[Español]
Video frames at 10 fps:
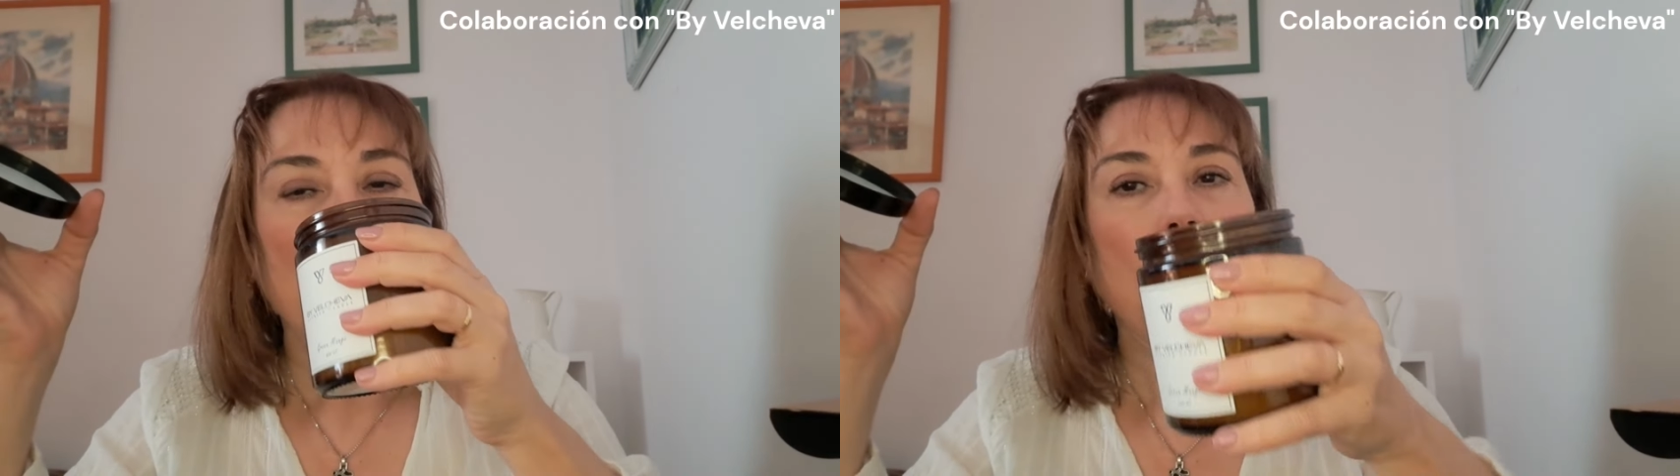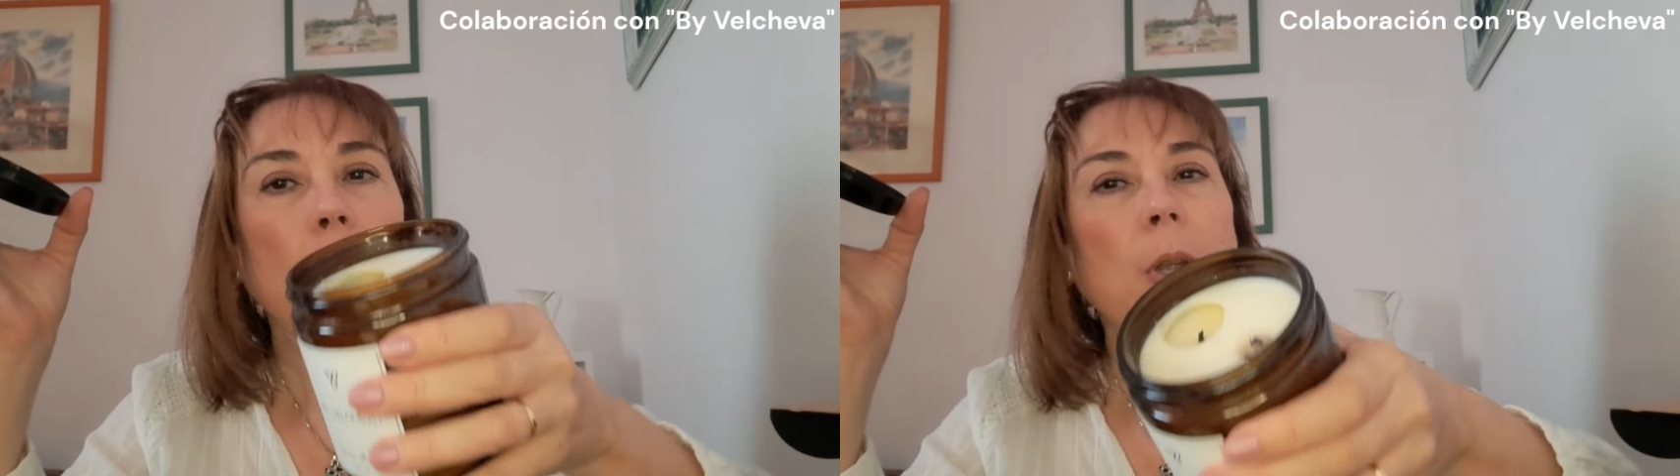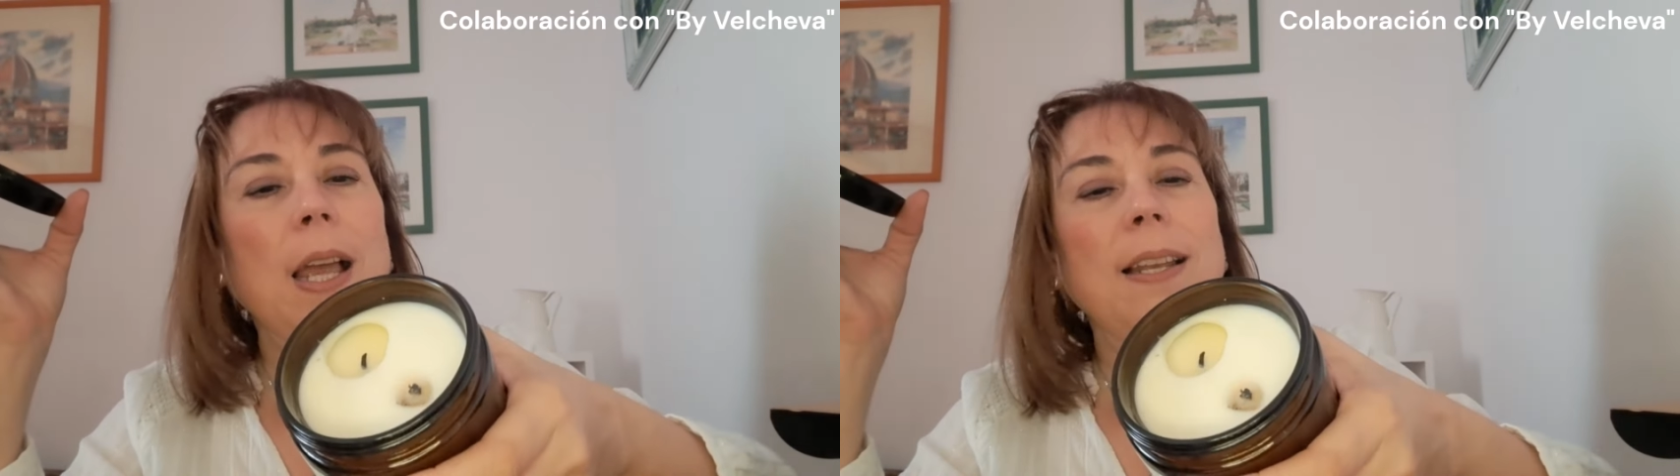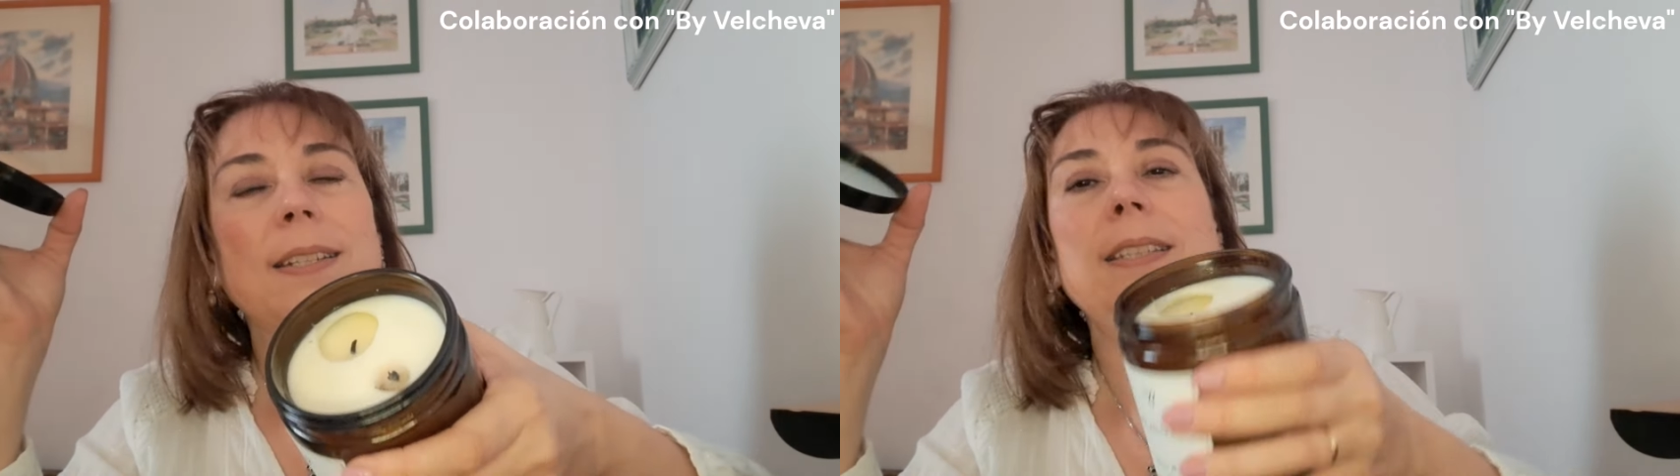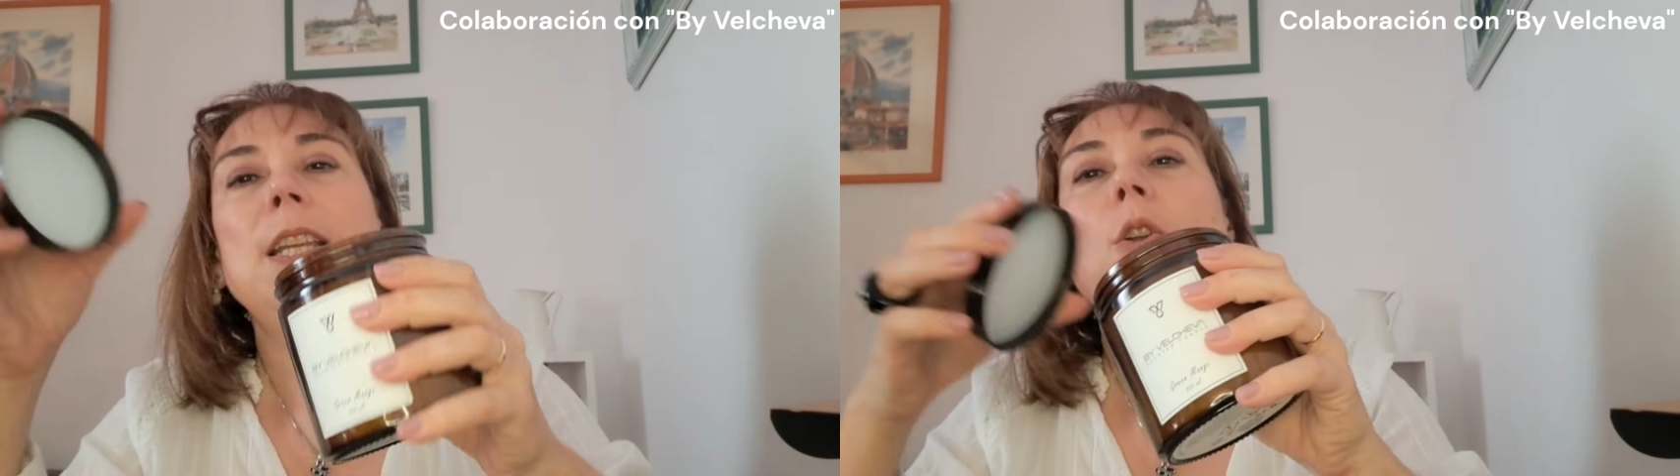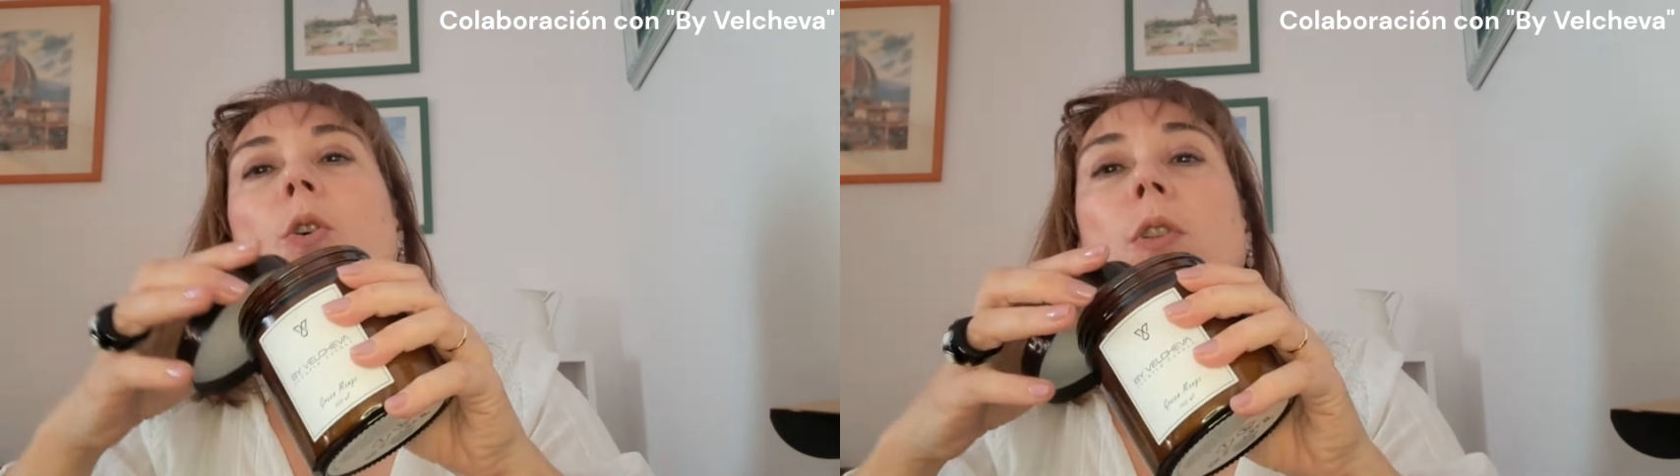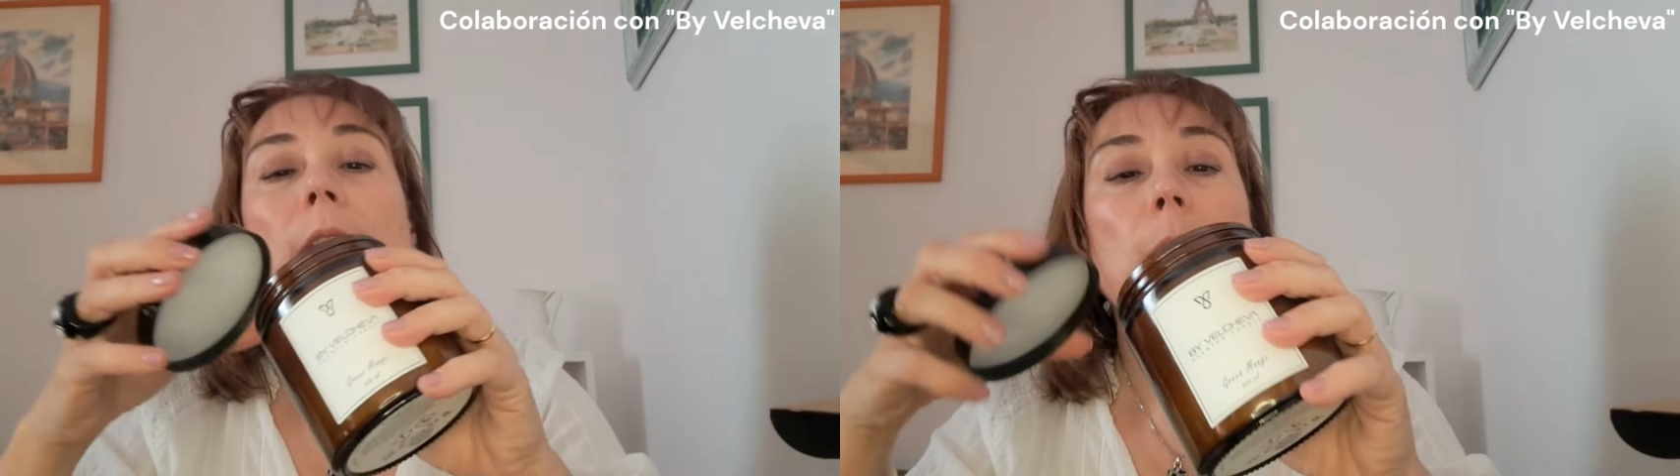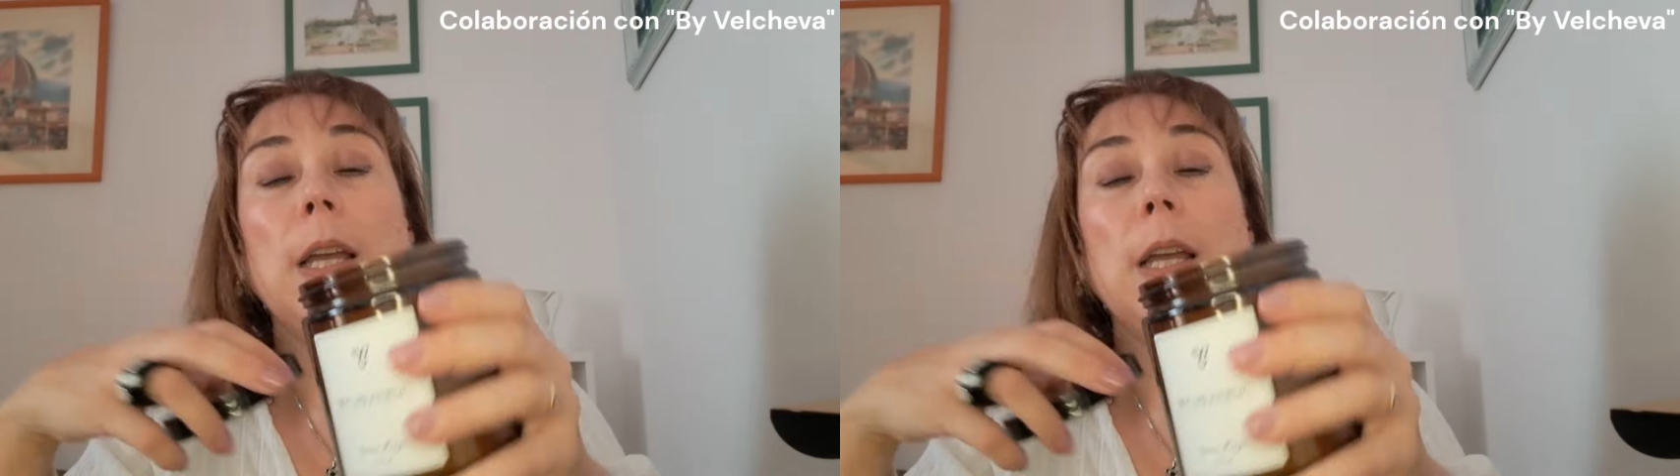muy al estilo de,